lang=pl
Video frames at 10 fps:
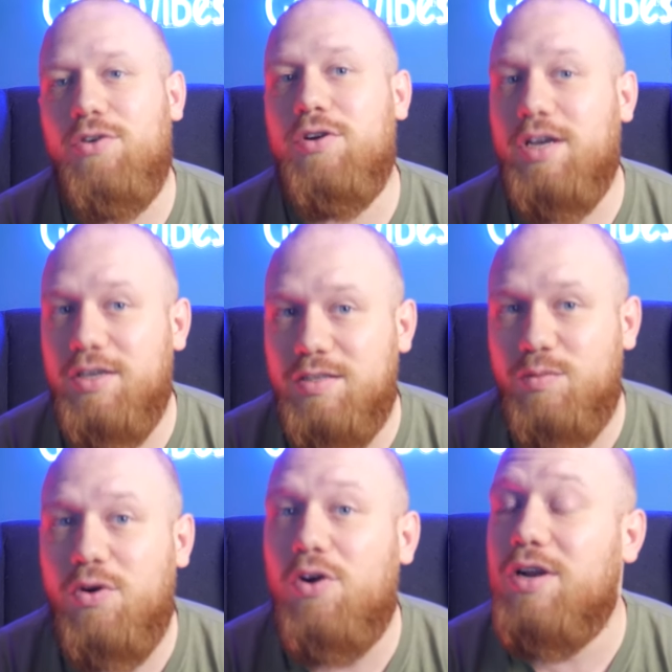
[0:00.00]

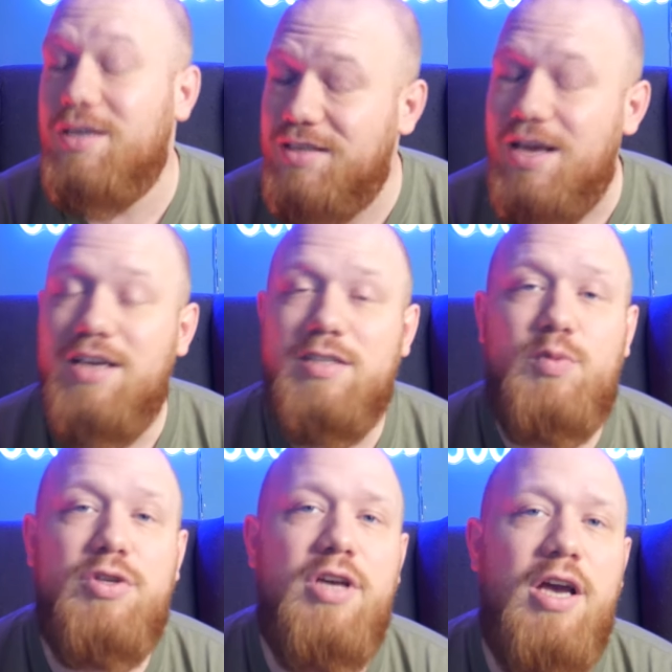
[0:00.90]
organizmu oraz
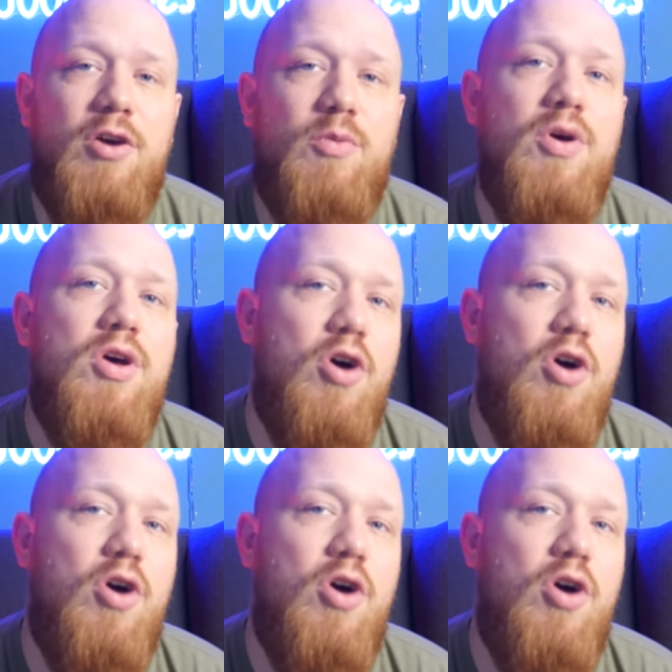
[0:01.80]
sprzyjają